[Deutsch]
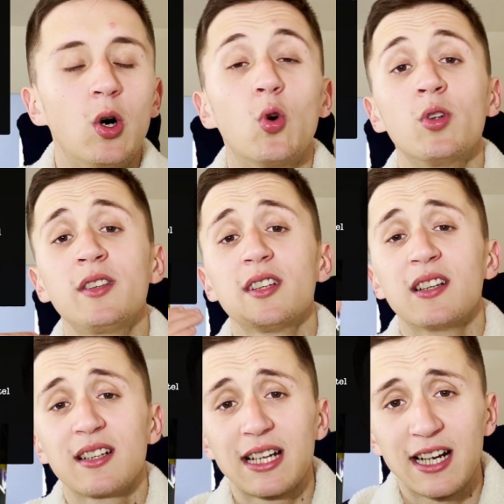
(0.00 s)
und
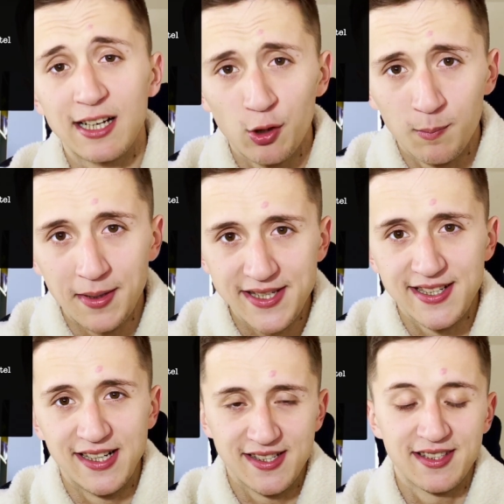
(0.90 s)
Kakaomasse
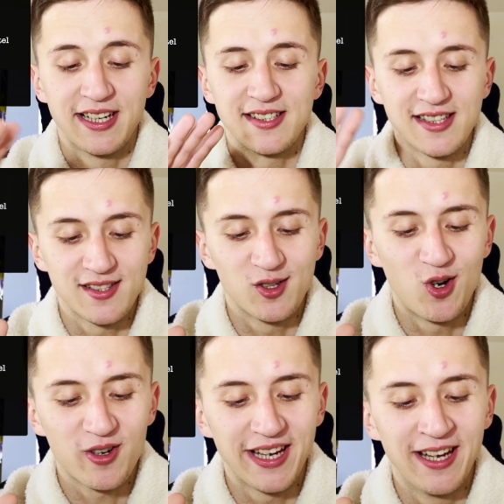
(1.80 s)
als nächstes.
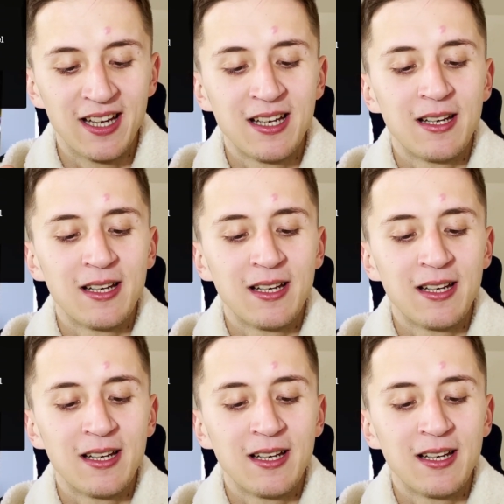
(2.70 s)
Okay.